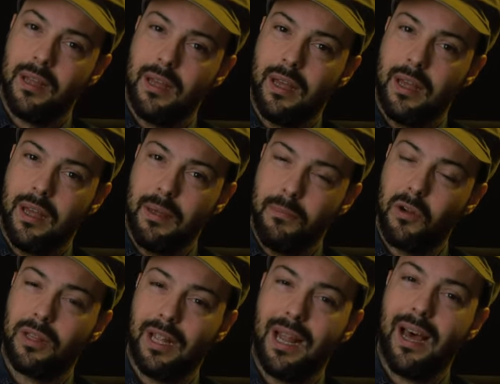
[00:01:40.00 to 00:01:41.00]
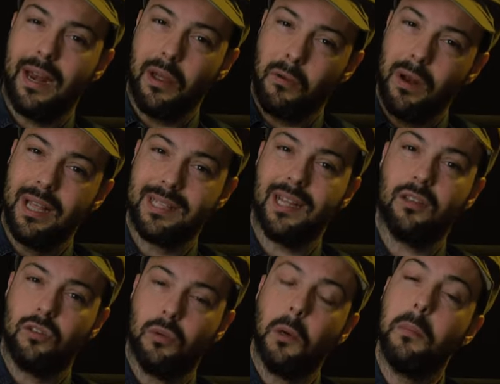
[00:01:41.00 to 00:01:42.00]
e eh, immortalare
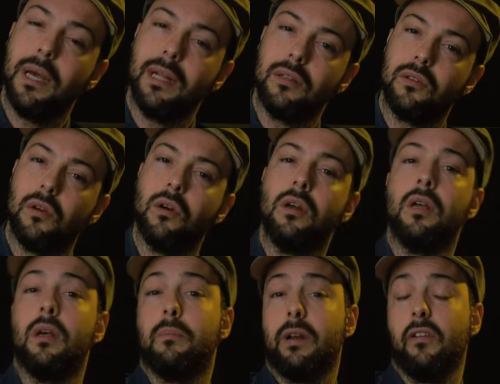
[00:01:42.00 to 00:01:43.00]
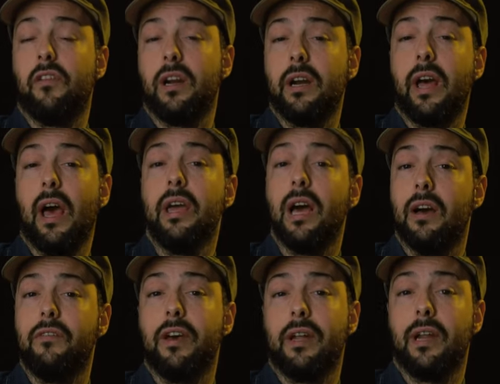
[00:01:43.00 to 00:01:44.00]
quell'esatto momento preferirei
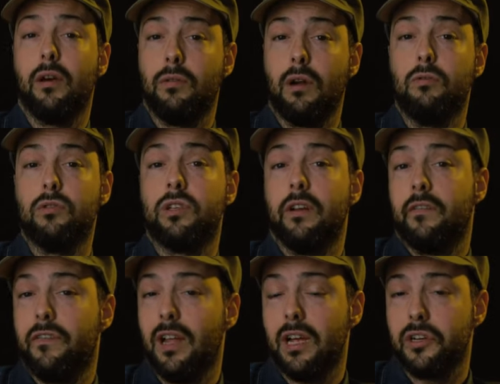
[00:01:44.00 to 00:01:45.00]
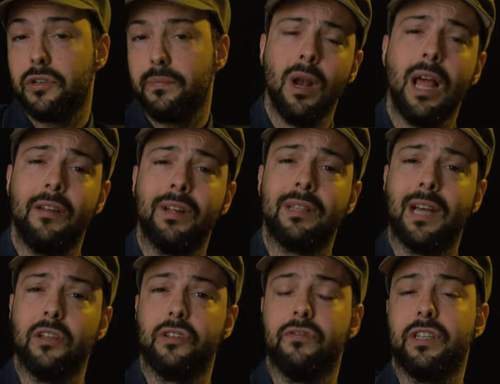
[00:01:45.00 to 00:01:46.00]
avere una luce flash. Qual è il
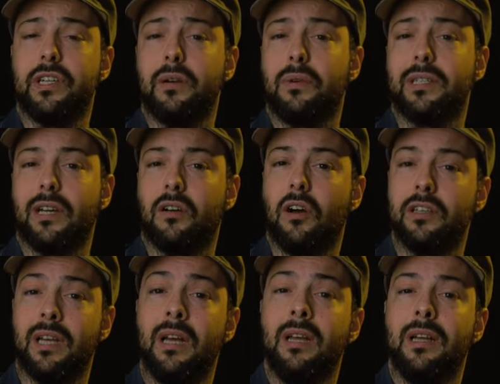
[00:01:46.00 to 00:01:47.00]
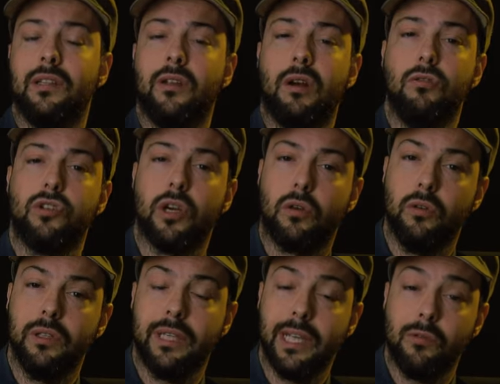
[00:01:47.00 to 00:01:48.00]
vantaggio invece di questa cosa, di una luce
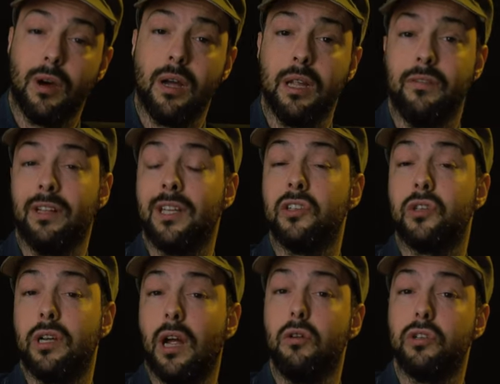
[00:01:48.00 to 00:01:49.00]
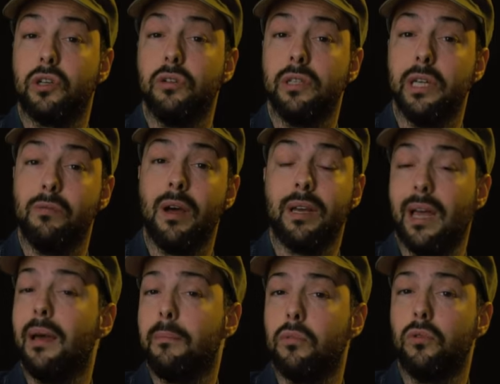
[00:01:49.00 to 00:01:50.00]
continua? Il vantaggio della luce continua è che è
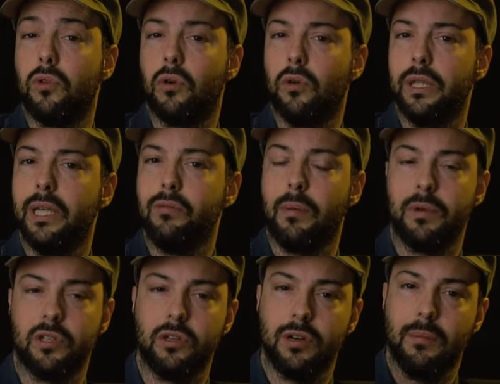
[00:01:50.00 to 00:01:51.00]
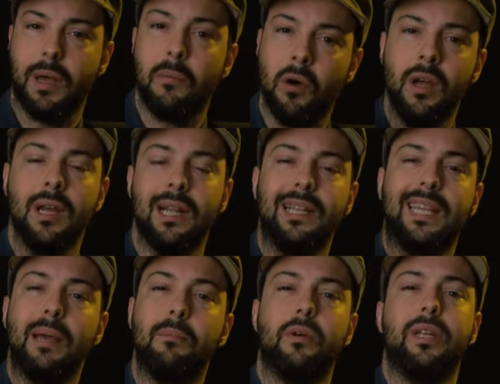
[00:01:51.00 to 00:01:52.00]
appunto continua, perciò non abbiamo il
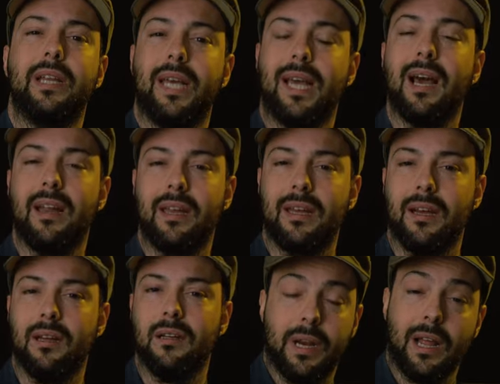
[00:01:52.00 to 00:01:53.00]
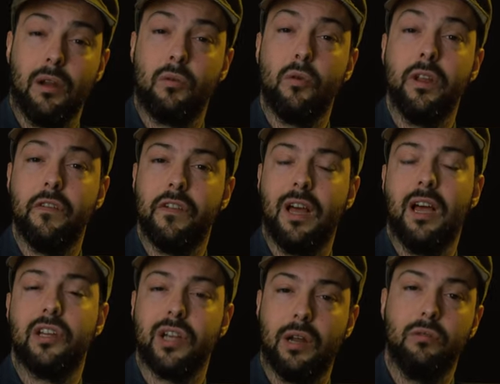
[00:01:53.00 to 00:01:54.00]
tempo di ricarica, perché alcuni
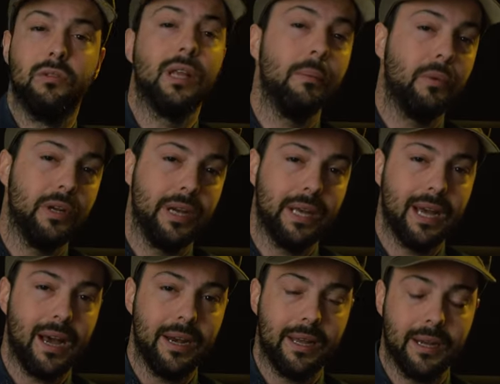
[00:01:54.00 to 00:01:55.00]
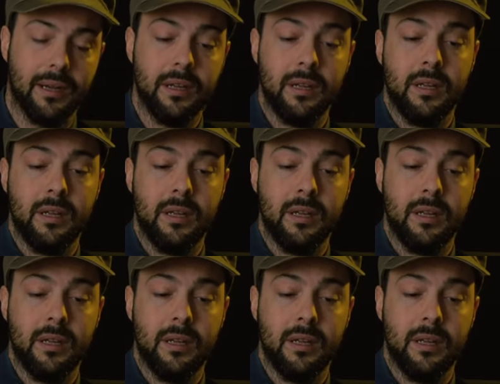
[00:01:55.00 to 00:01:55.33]
flash hanno un tempo di ricarica,